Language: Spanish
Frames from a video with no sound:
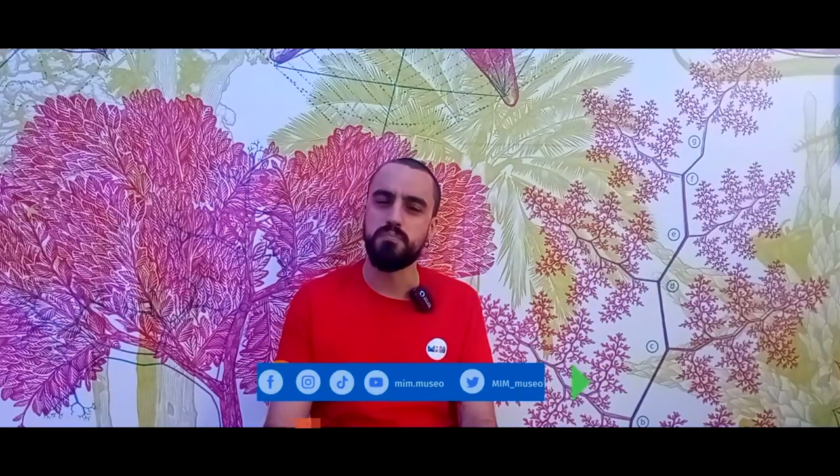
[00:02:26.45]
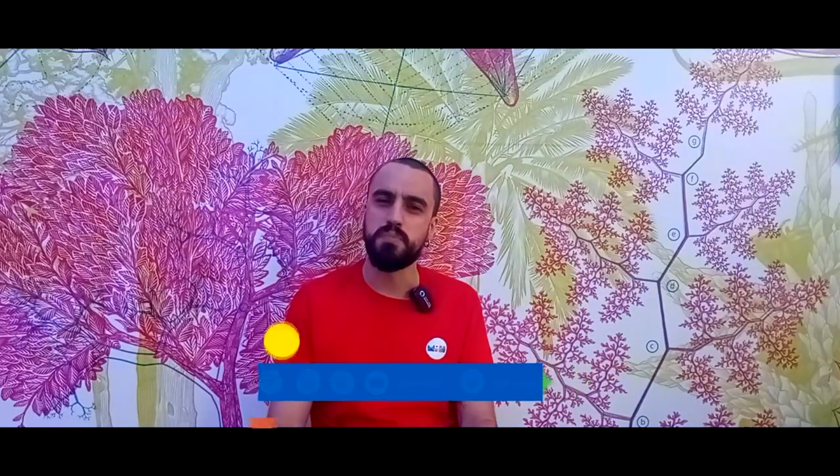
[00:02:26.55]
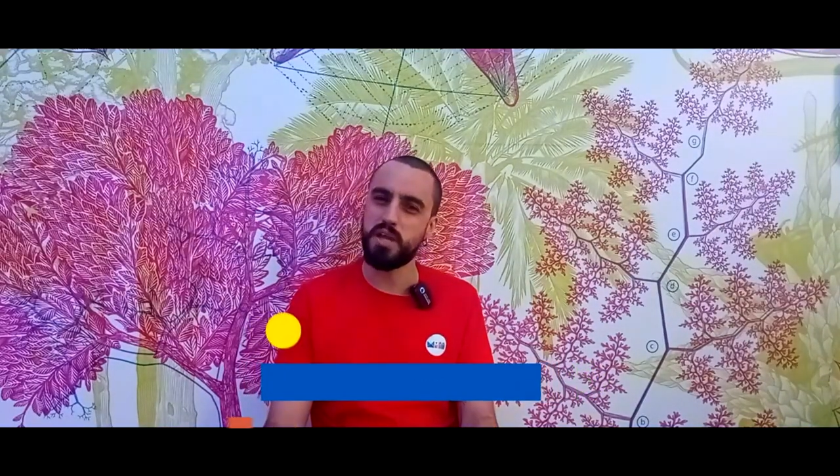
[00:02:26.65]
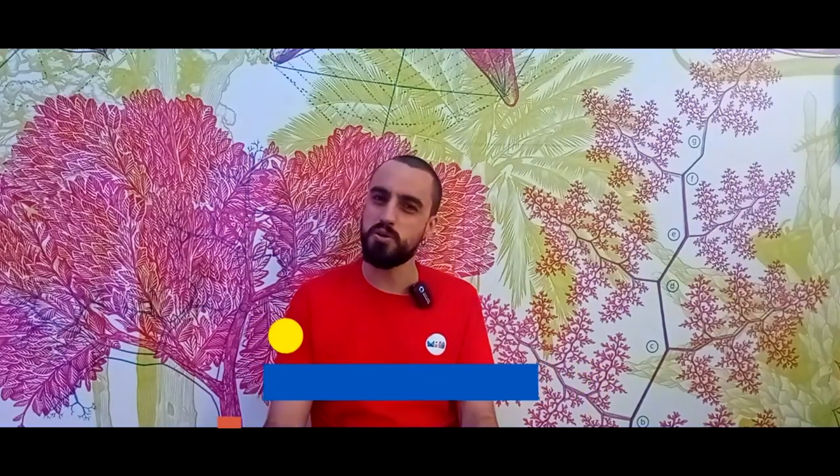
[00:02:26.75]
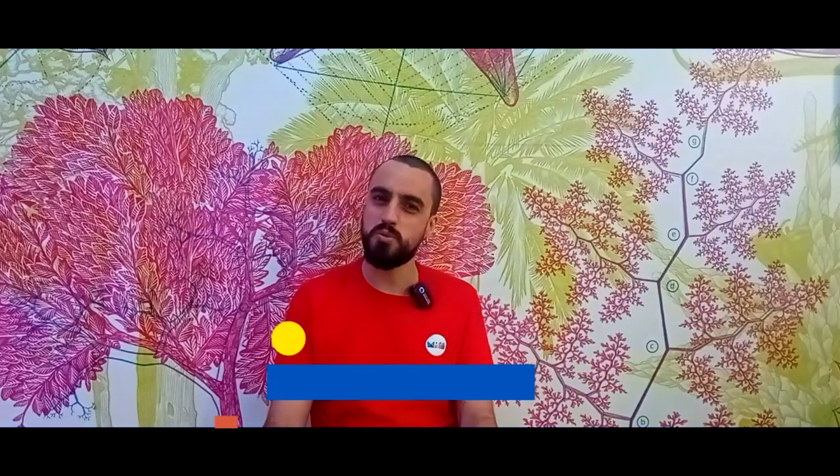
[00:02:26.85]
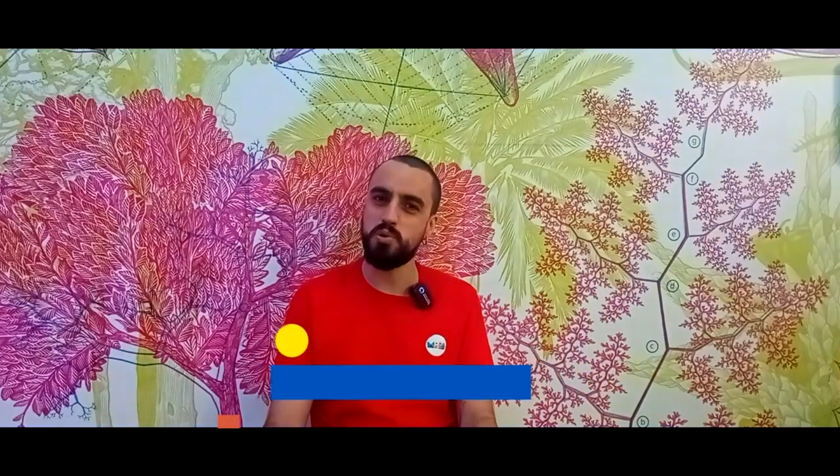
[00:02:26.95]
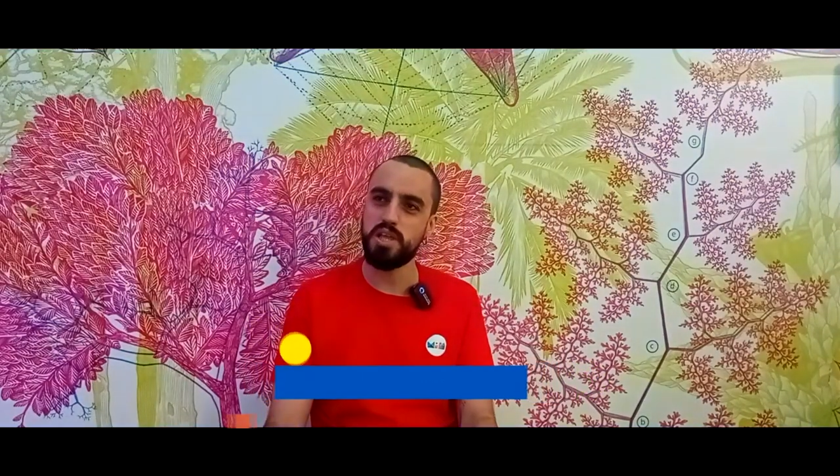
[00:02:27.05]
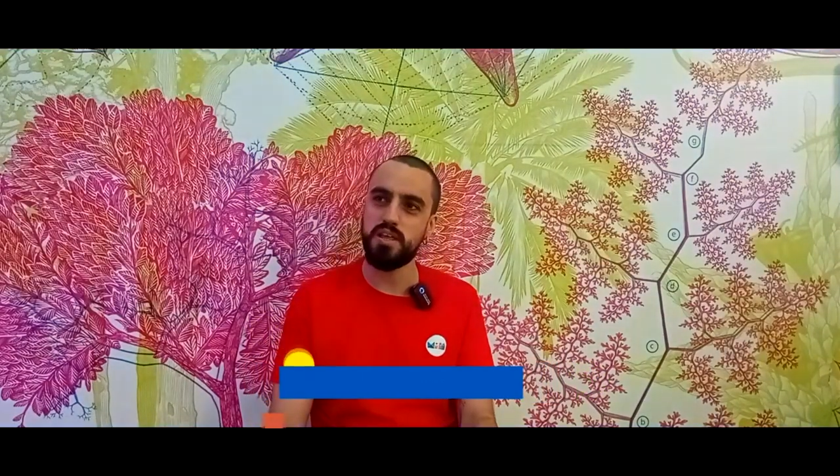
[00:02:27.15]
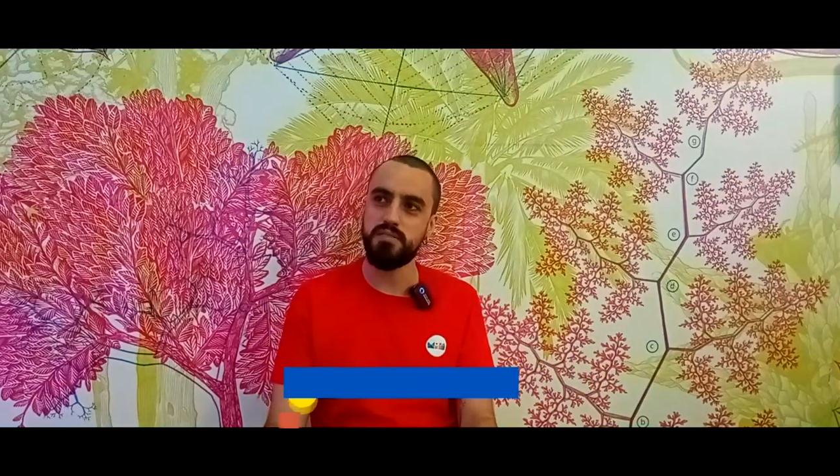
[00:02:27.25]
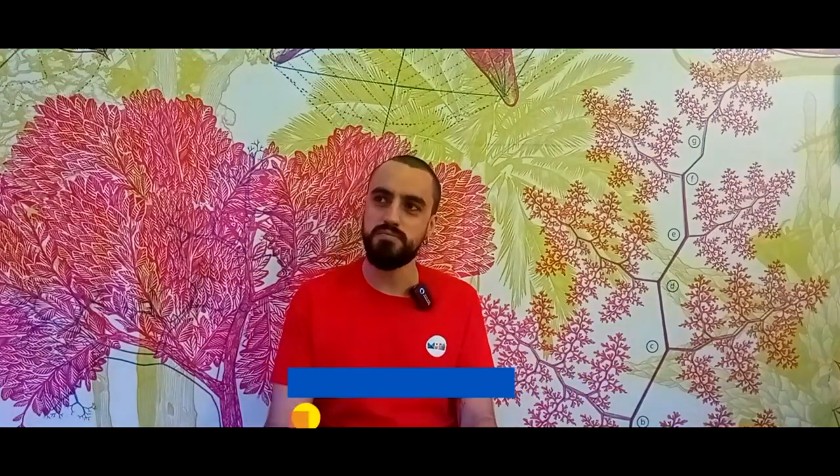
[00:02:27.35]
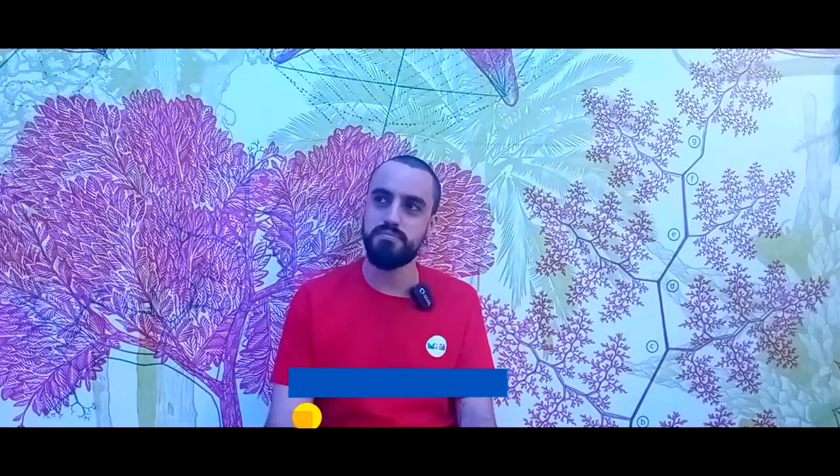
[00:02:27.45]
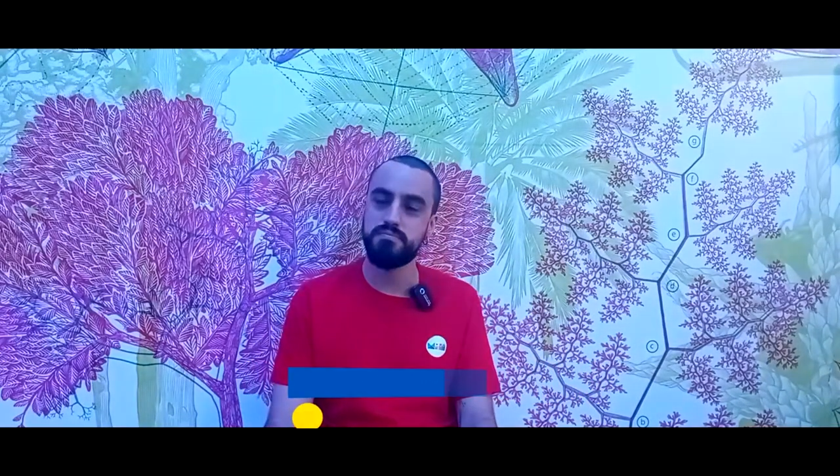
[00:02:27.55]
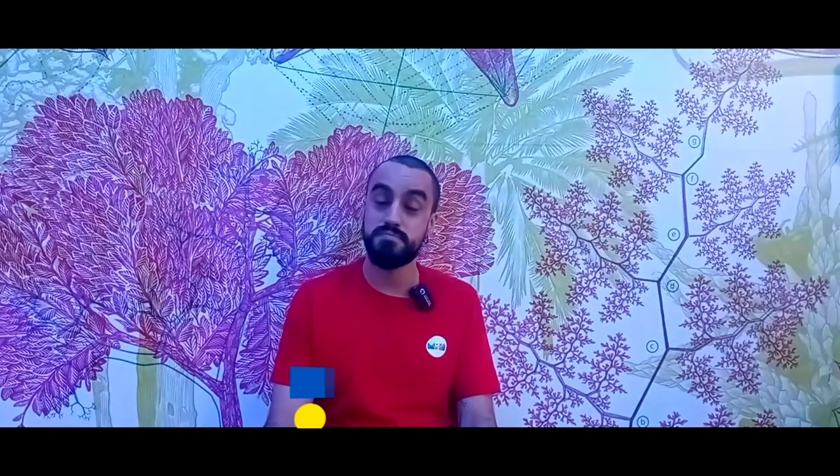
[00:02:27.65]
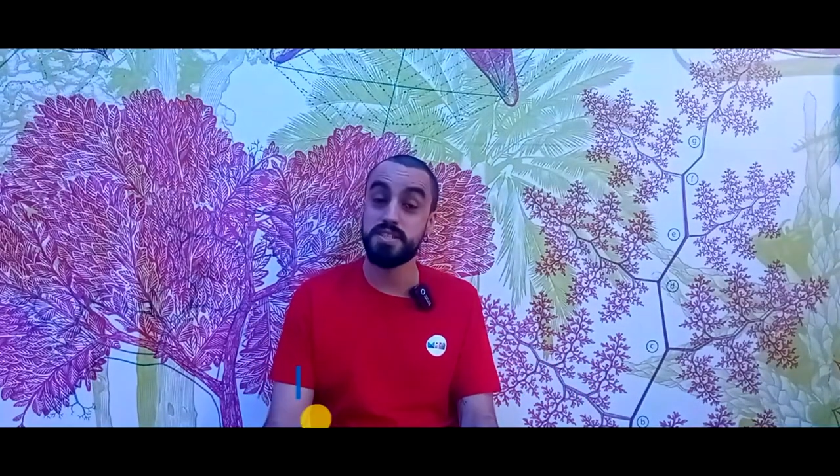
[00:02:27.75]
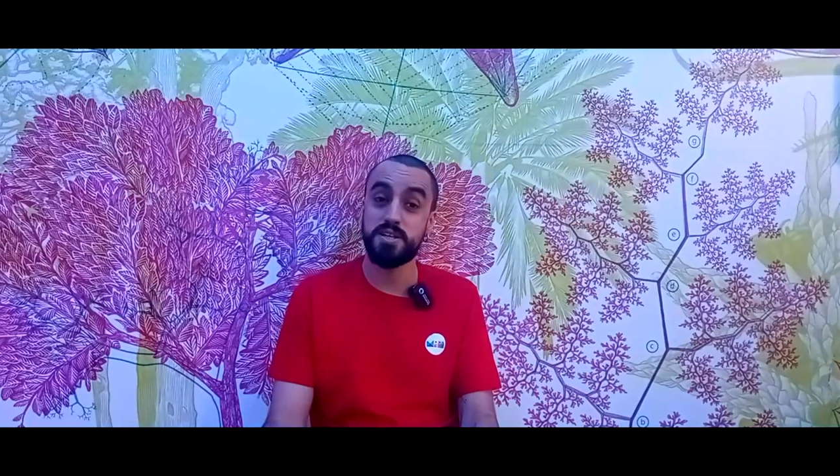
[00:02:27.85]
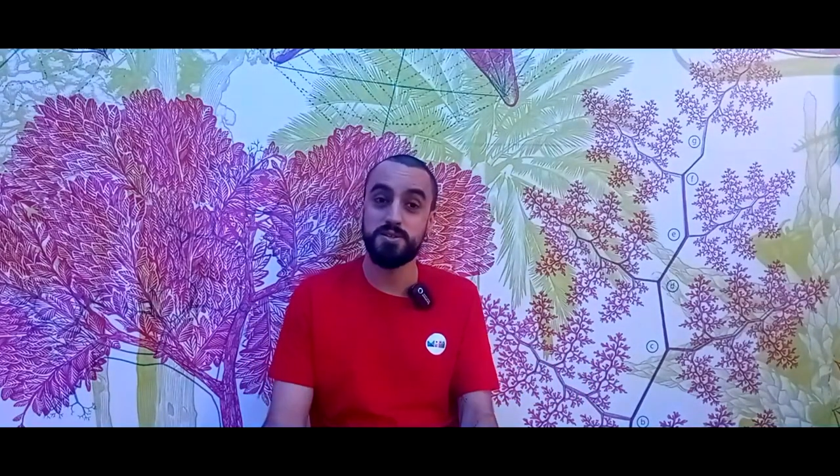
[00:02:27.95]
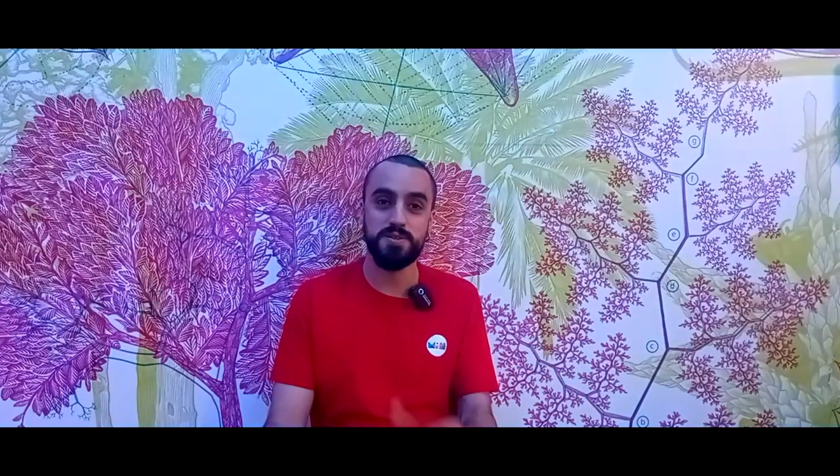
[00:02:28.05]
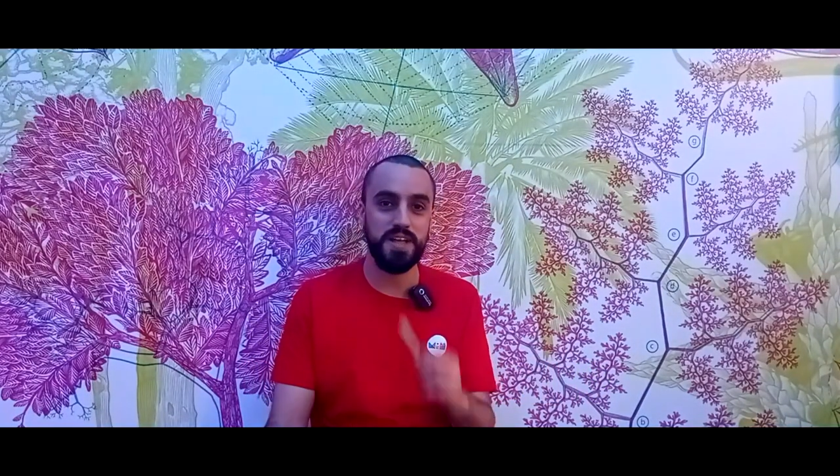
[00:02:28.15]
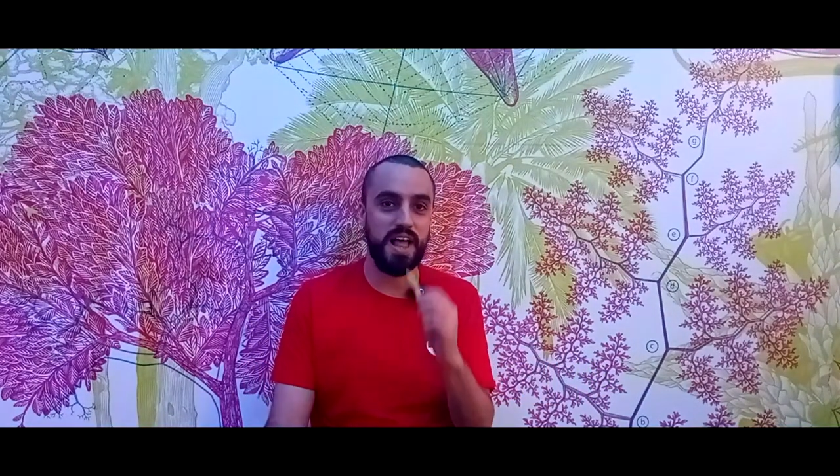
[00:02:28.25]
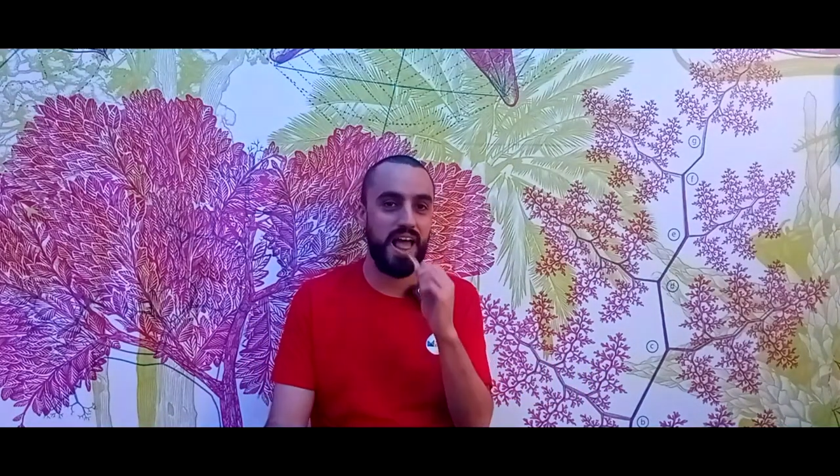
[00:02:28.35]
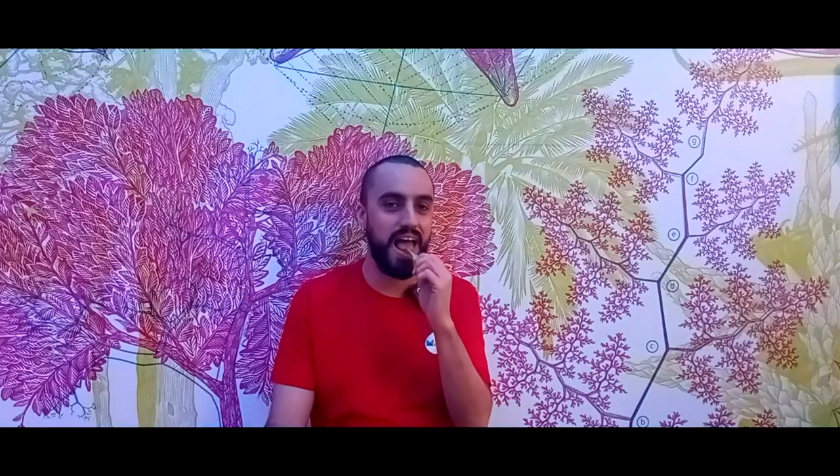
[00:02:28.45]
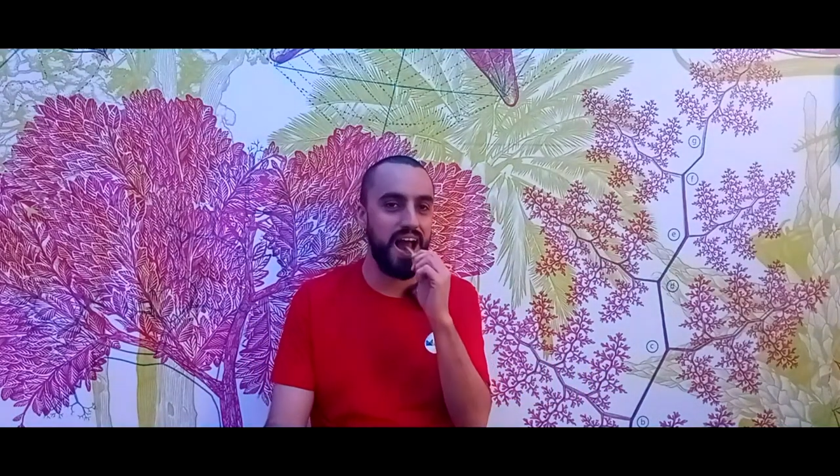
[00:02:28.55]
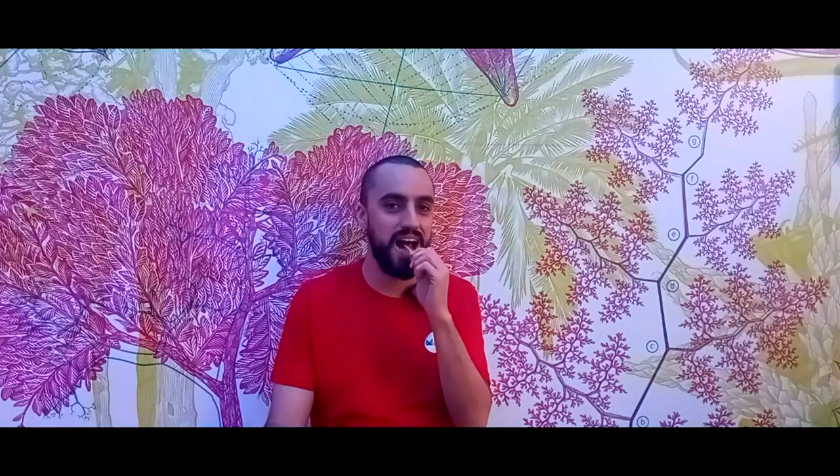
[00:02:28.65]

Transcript: microcomunidad, ¿cierto?